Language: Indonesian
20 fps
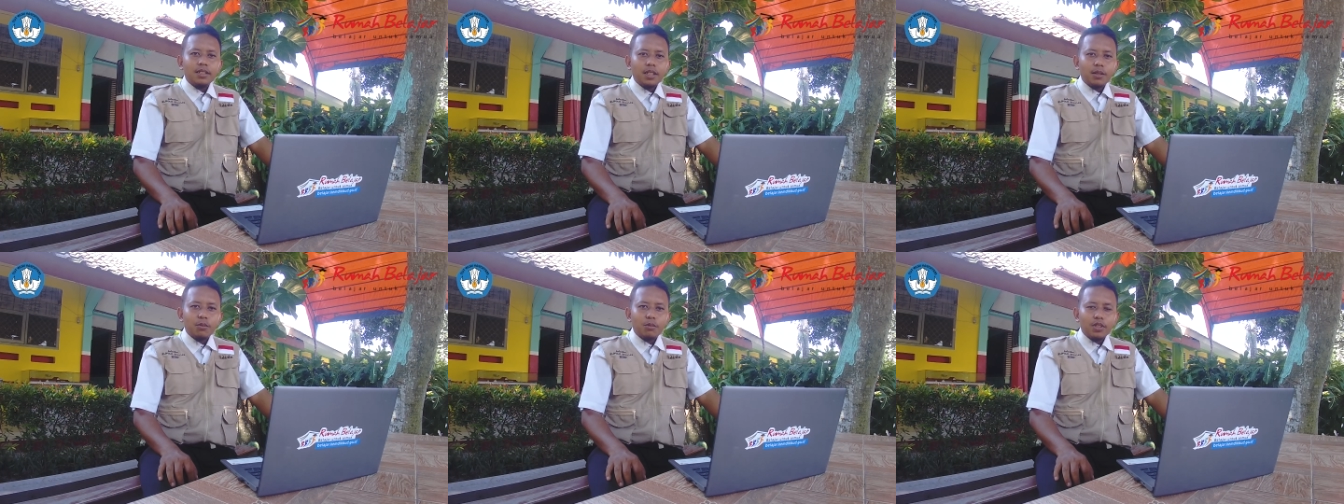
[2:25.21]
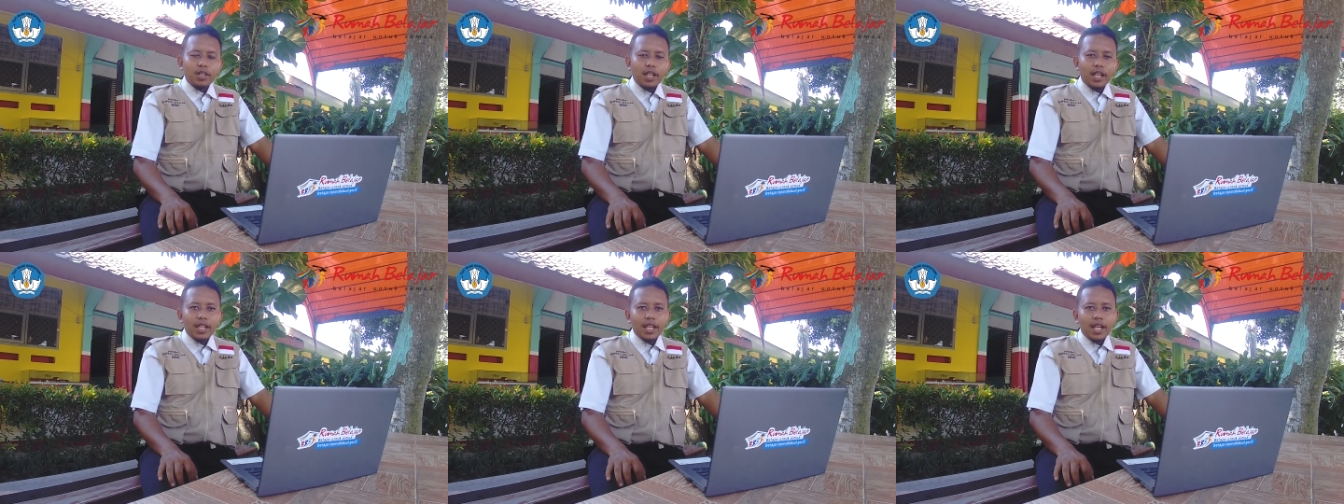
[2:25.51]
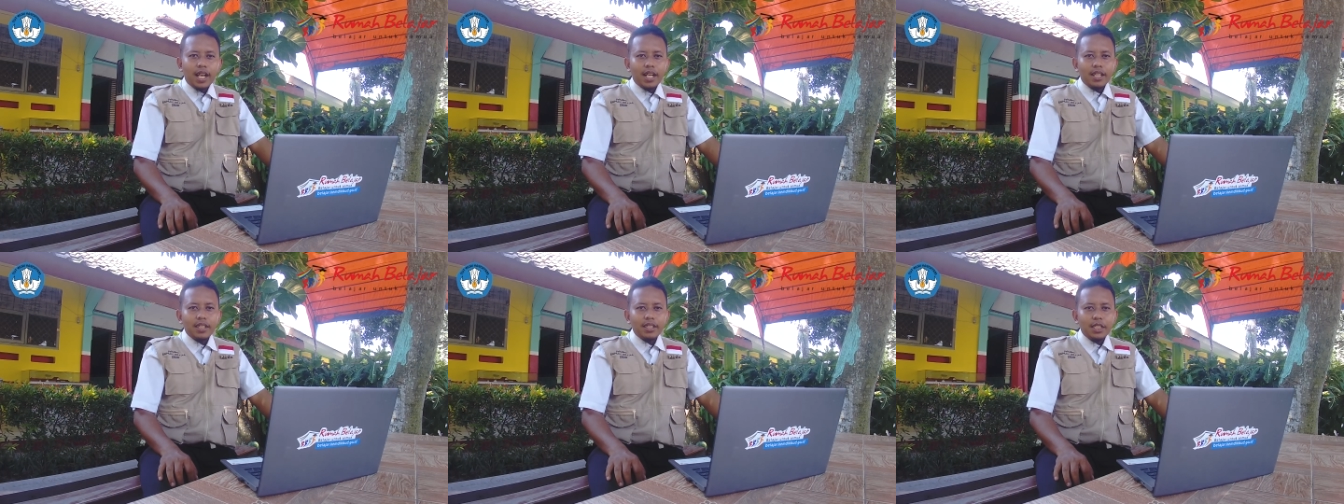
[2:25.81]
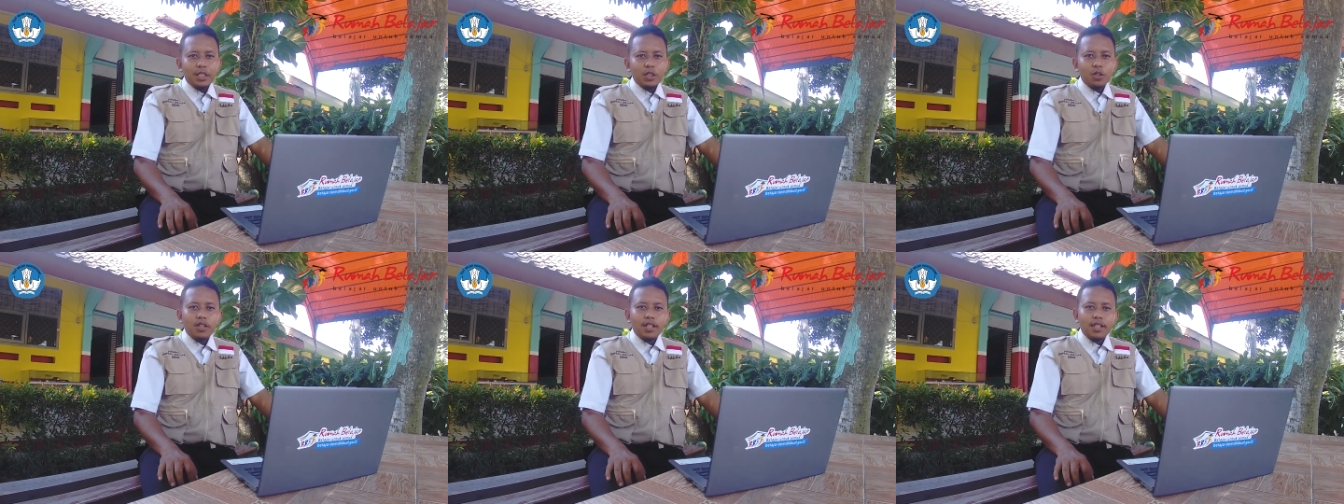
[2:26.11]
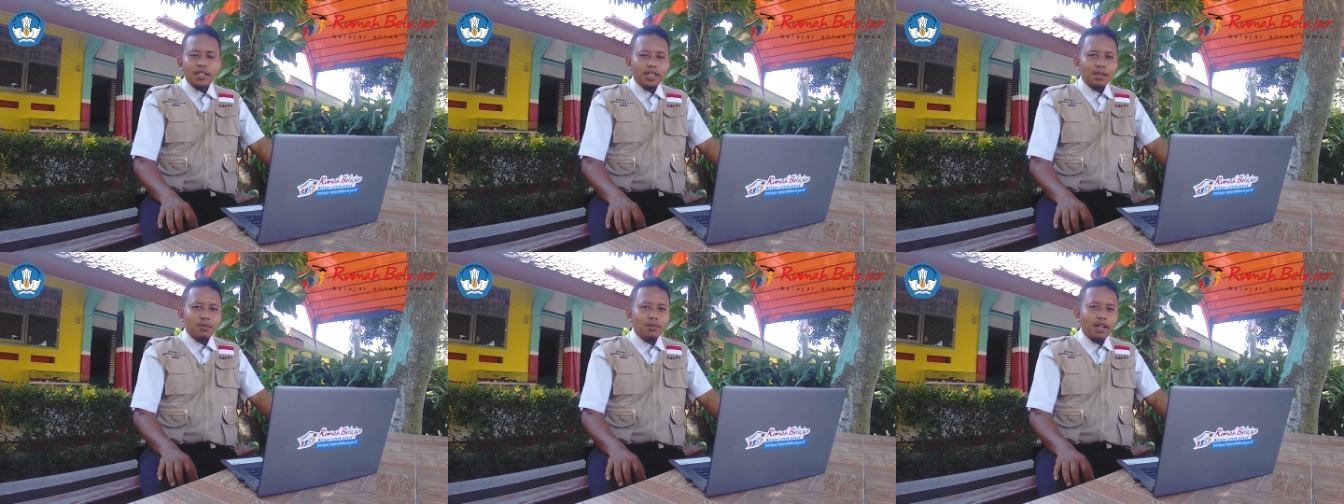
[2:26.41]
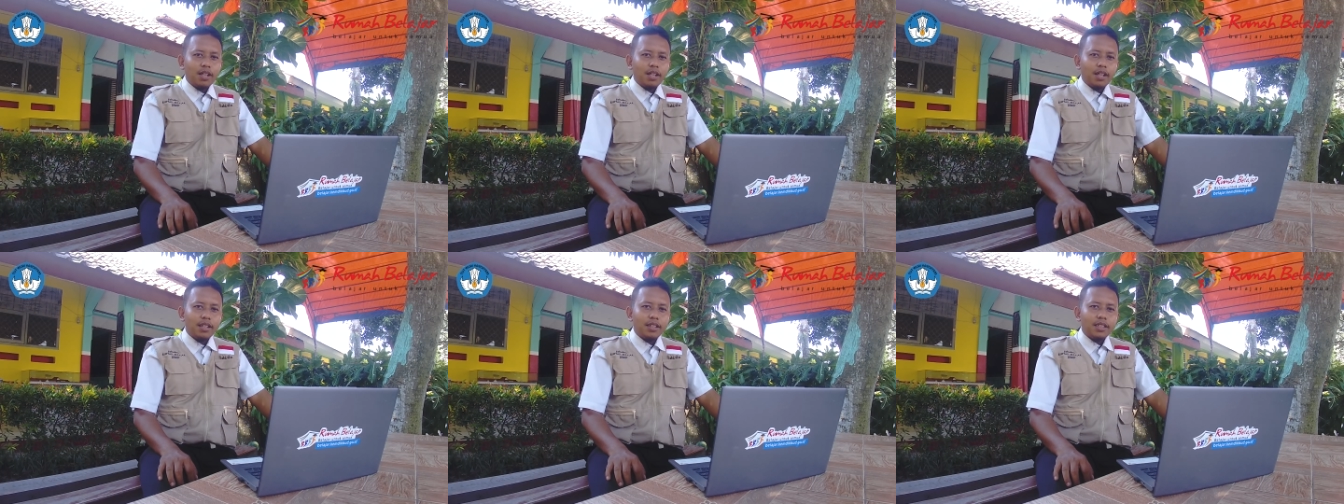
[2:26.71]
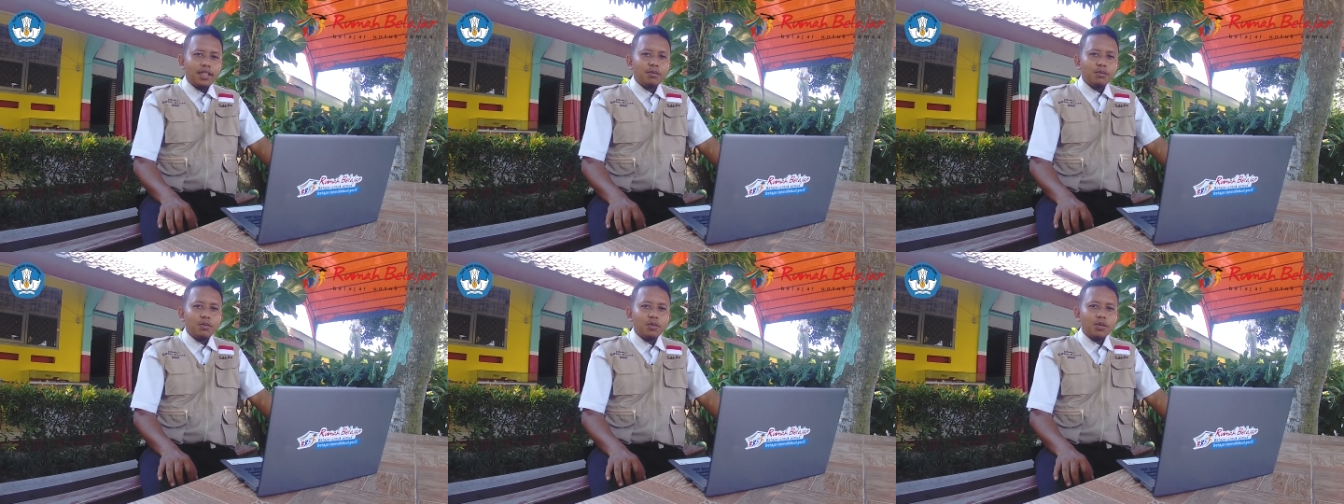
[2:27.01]
kebudayaan Indonesia bagian
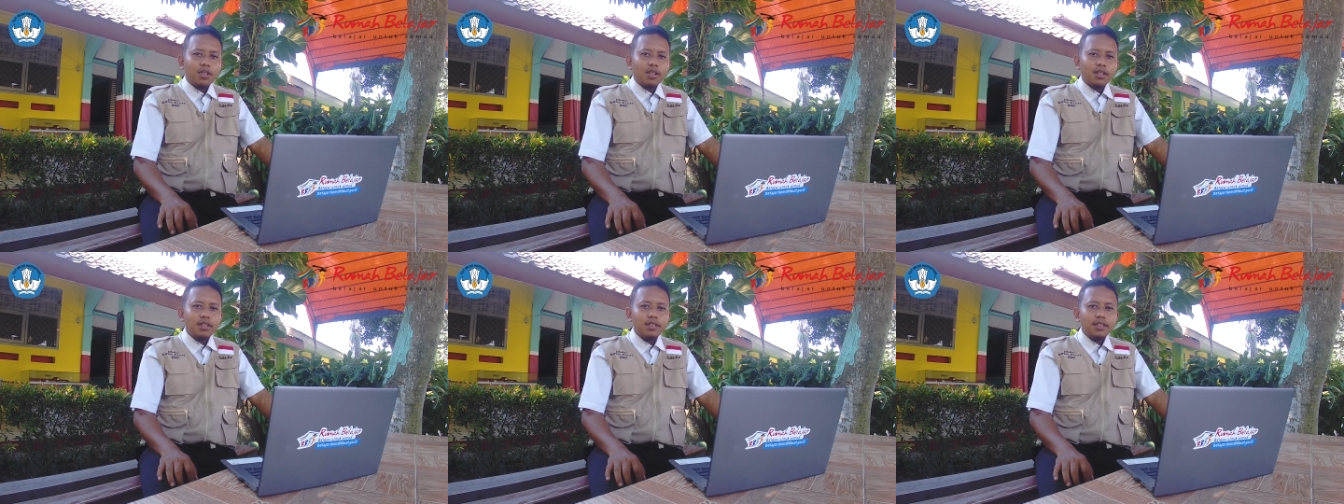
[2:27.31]
timur